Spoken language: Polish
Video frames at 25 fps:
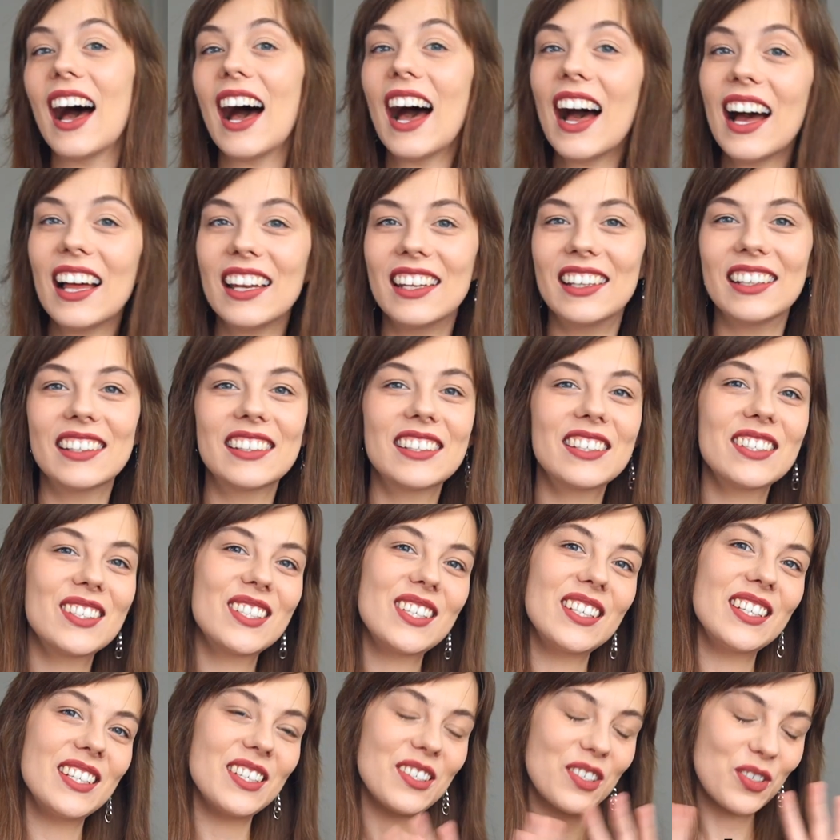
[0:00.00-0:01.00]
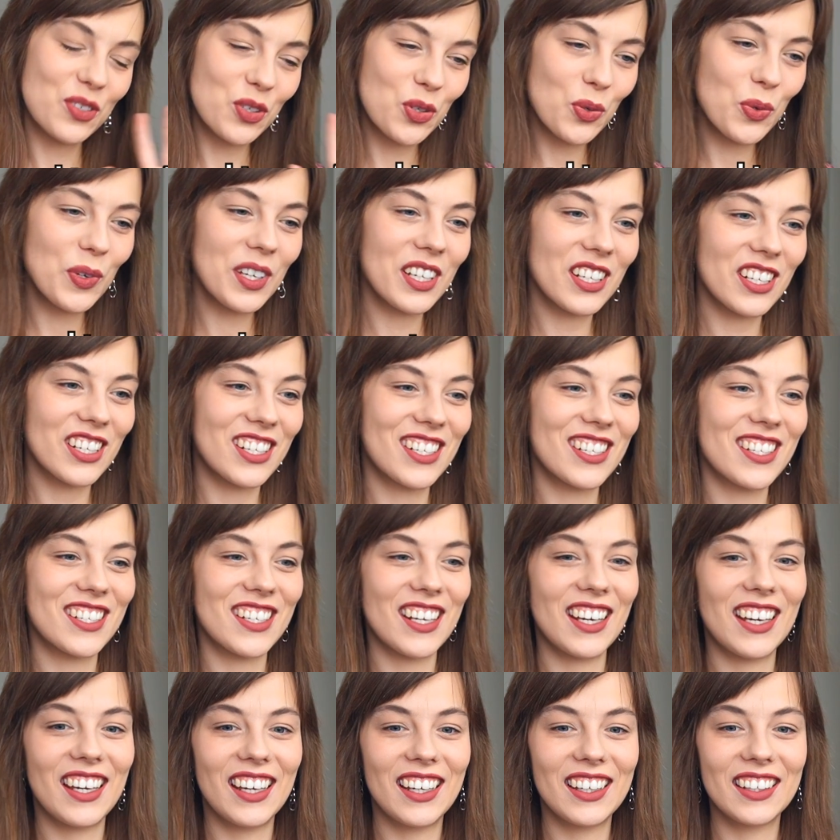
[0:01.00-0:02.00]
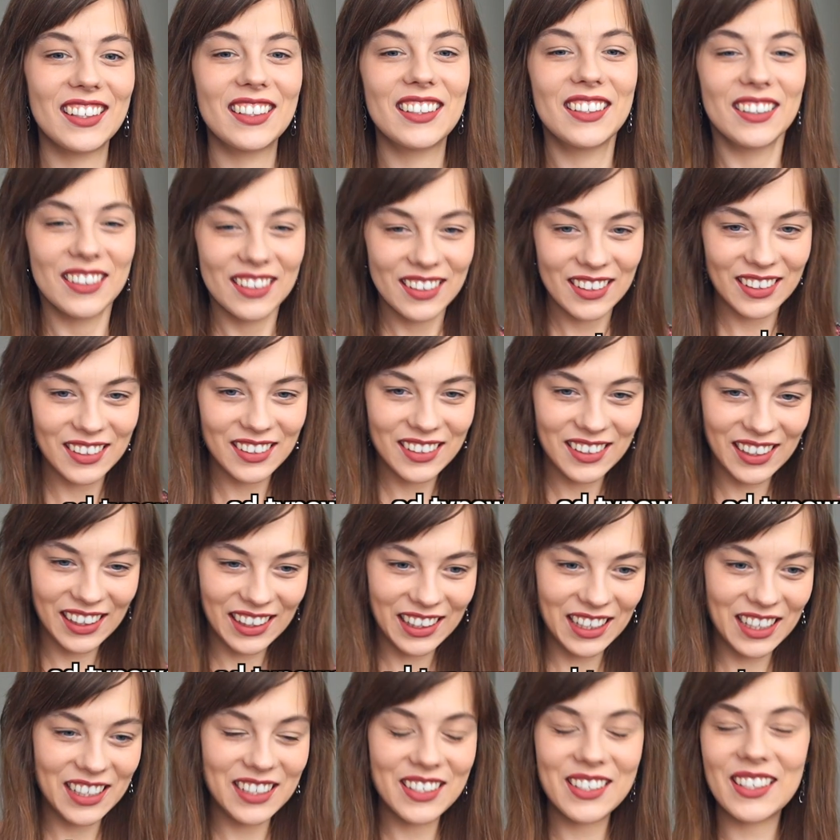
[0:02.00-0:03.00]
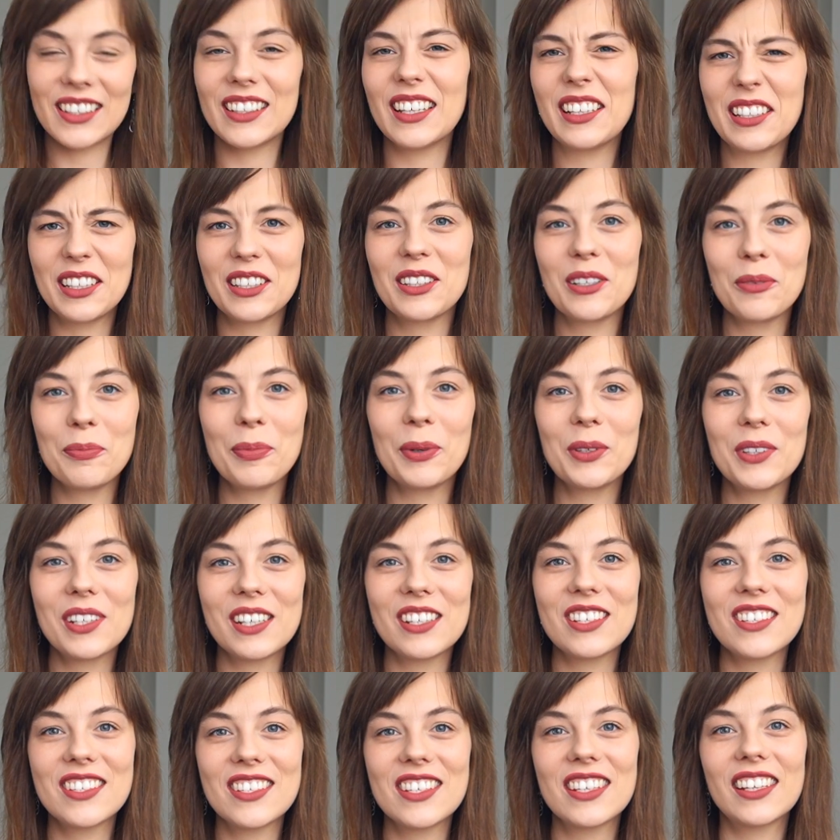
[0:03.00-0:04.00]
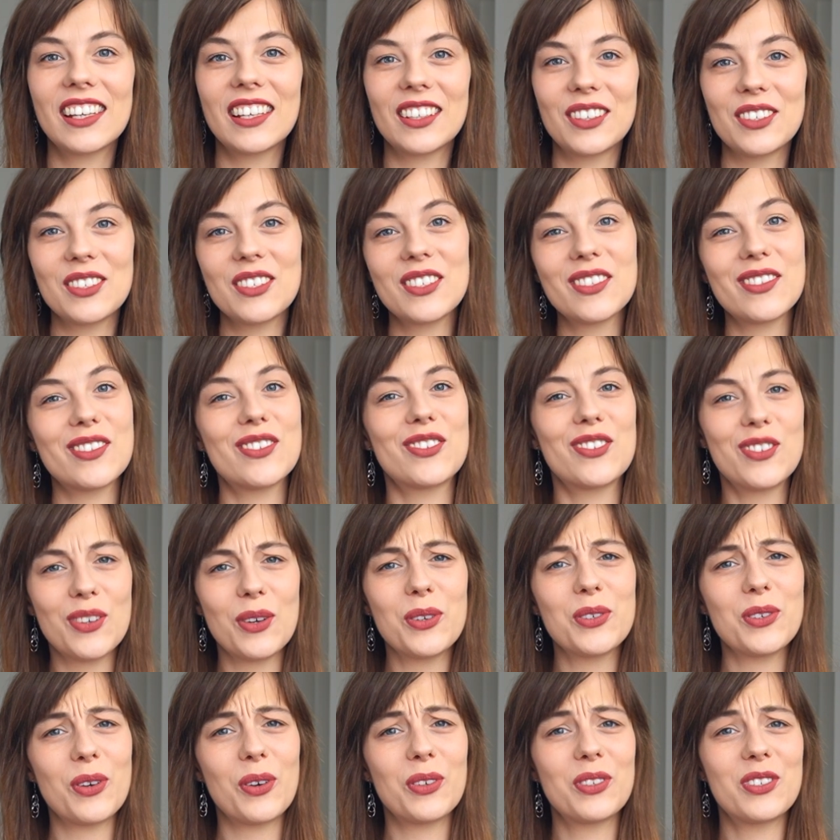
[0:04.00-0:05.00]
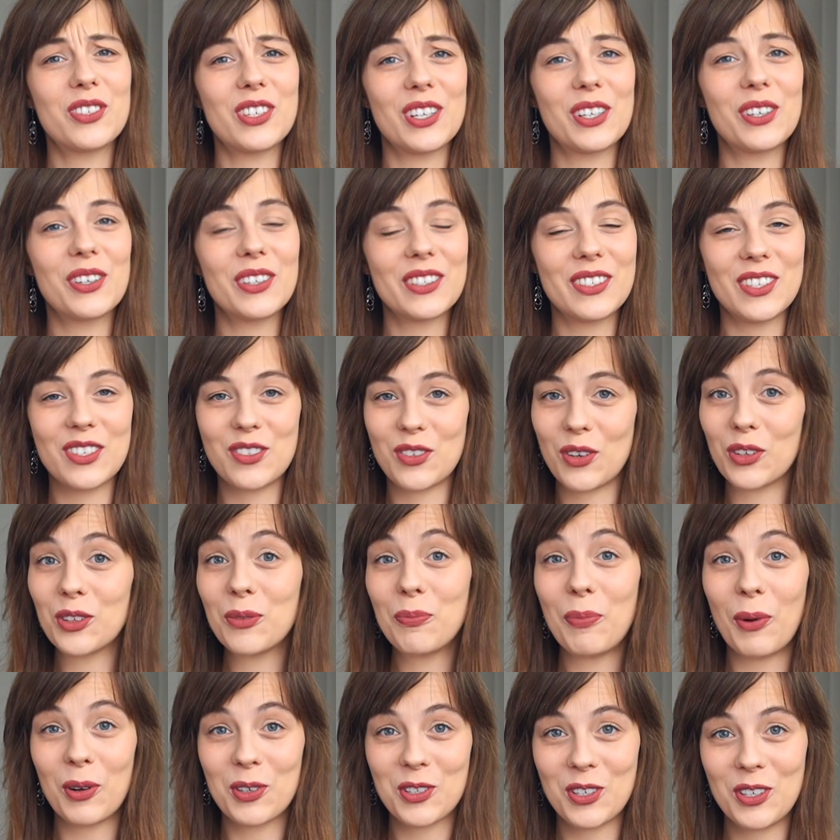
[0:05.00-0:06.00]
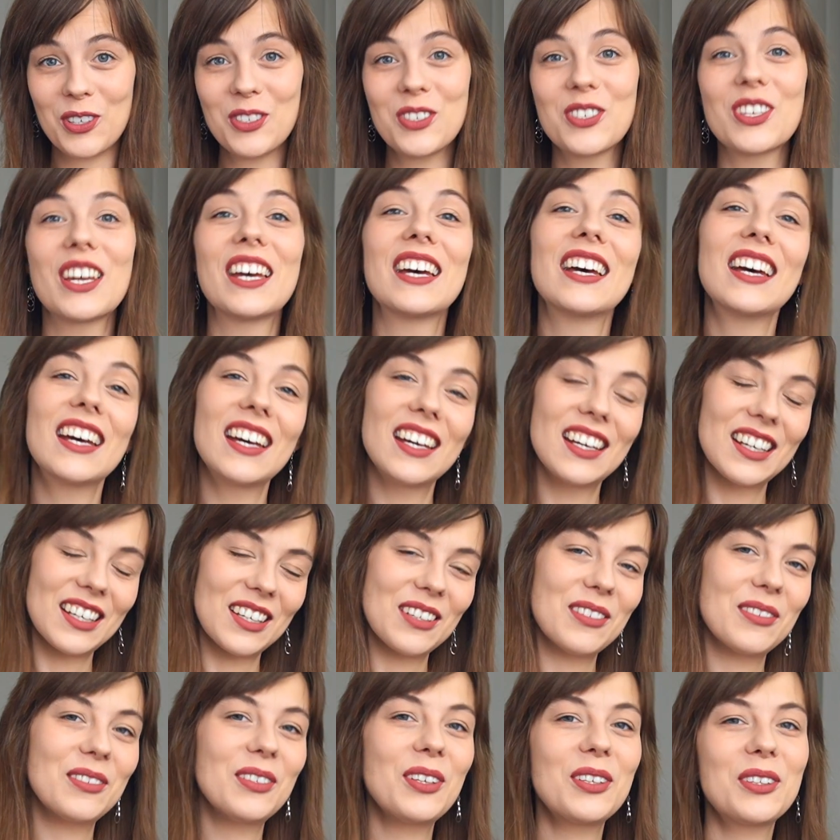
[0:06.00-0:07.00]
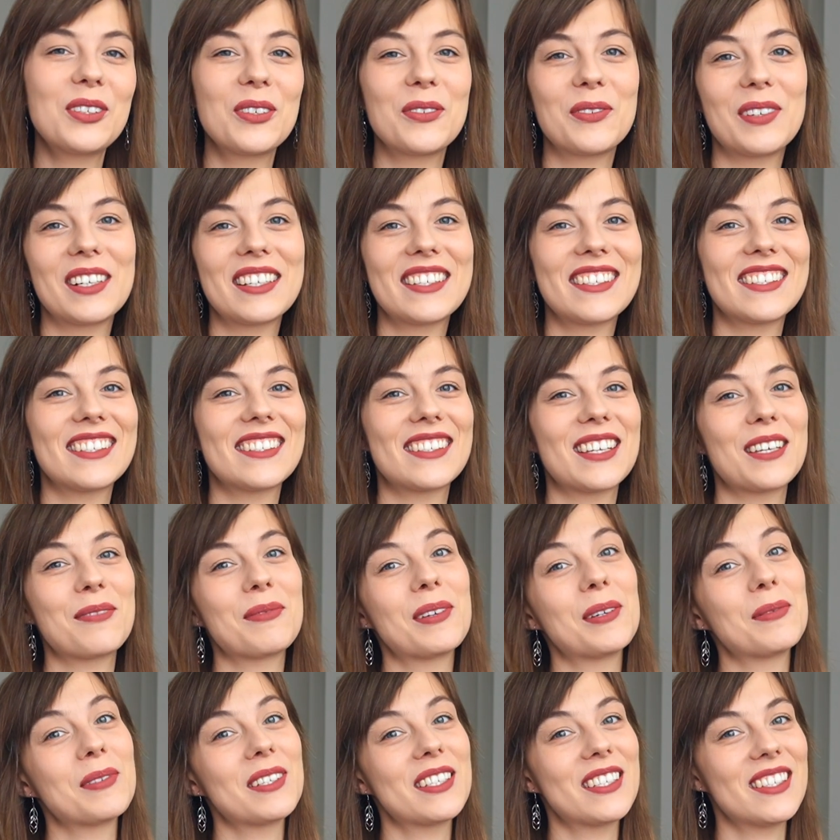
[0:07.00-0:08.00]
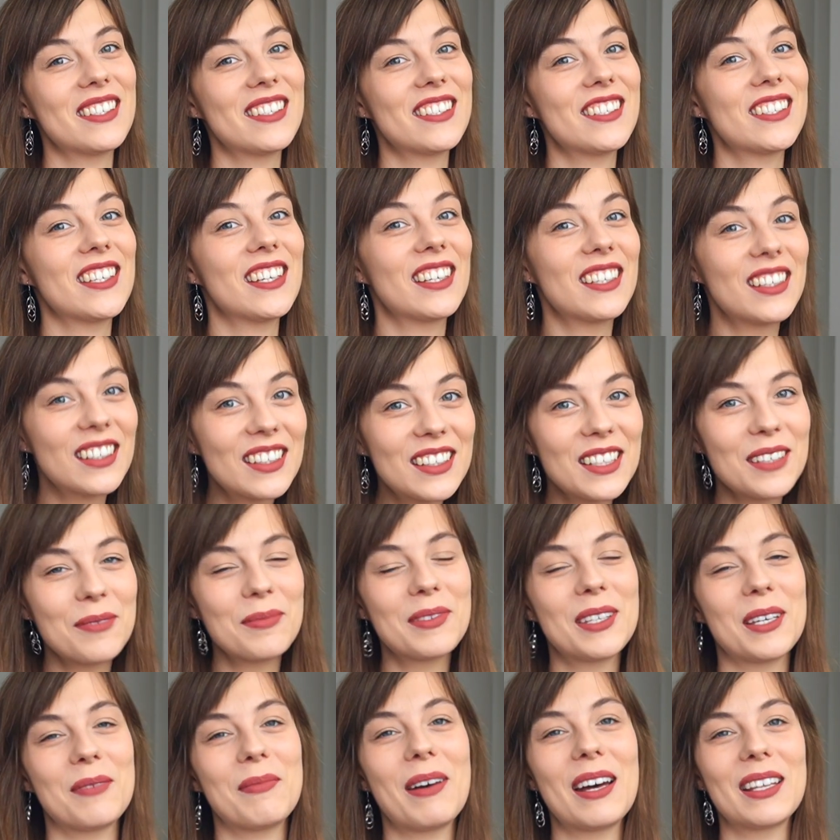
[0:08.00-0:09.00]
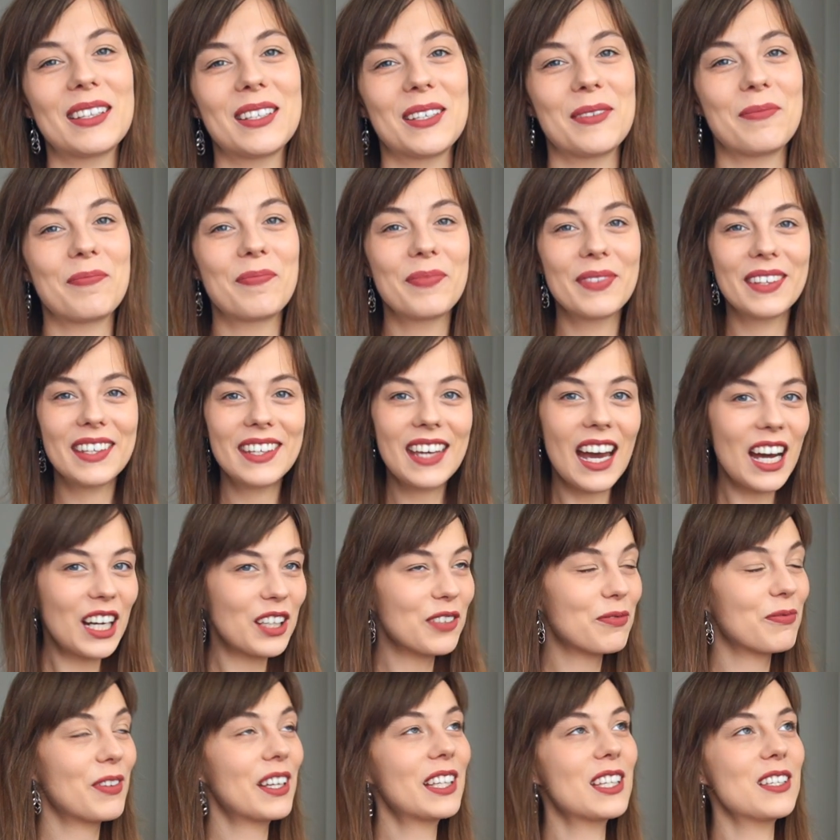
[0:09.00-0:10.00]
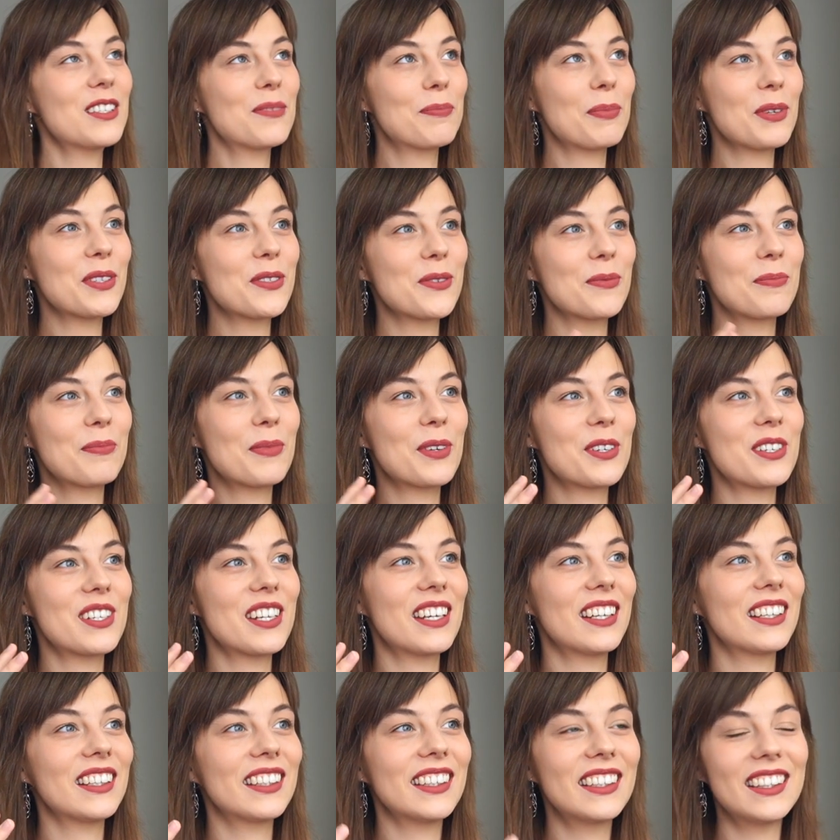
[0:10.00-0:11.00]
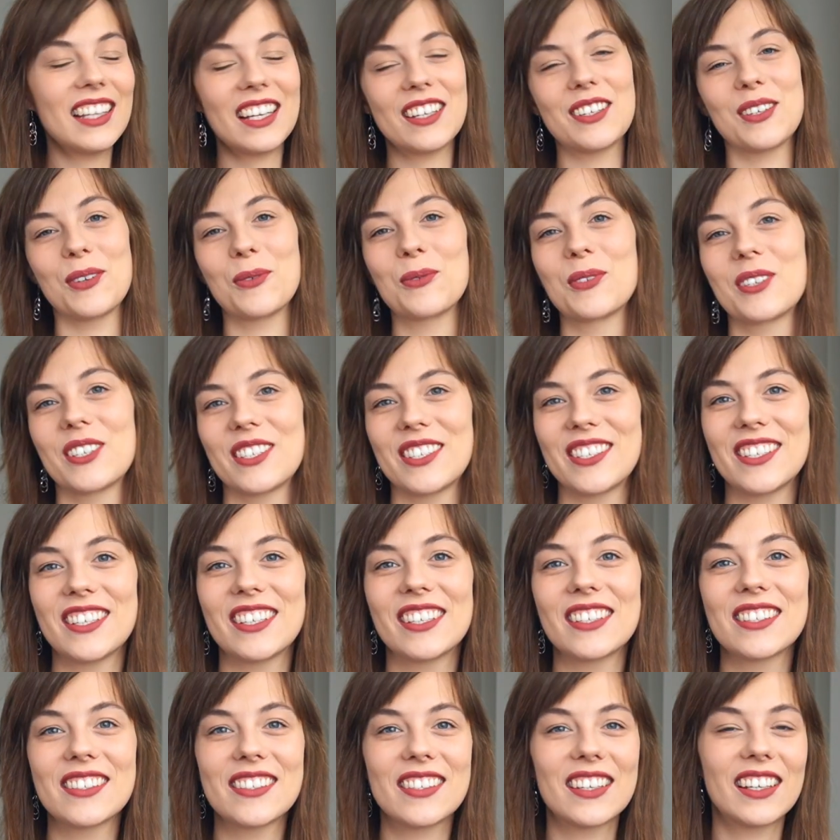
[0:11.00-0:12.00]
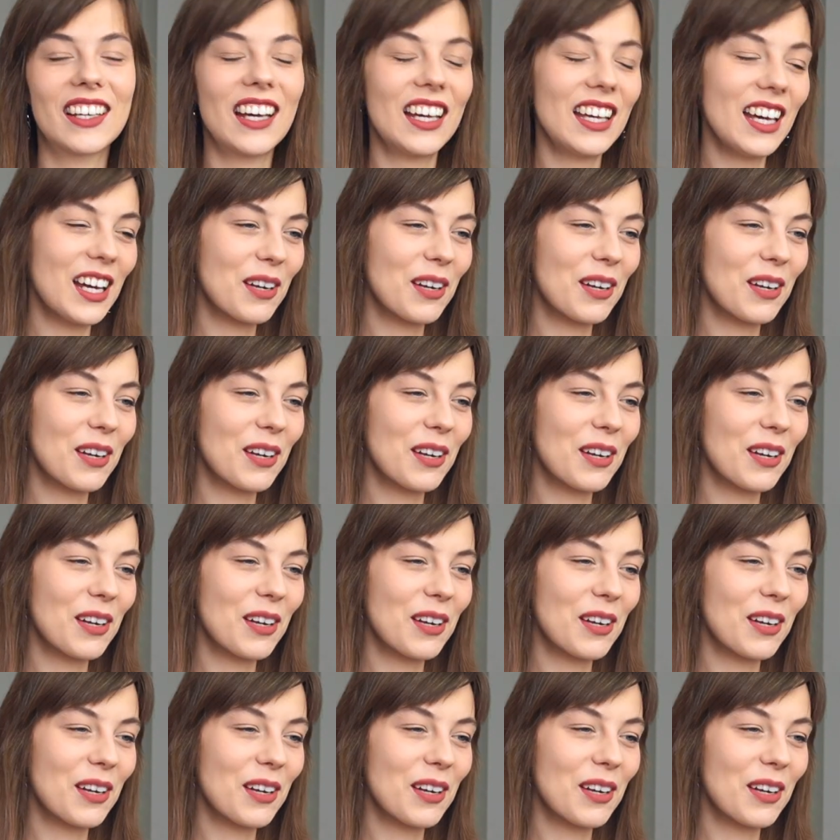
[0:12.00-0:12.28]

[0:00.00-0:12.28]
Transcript: Ale jeśli czujesz, że takie siadanie do podręcznika to jest coś, od czego chcesz odpocząć, no to właśnie zajmiemy się dzisiaj tym tematem. Jak, w jaki sposób można inaczej uczyć się języka?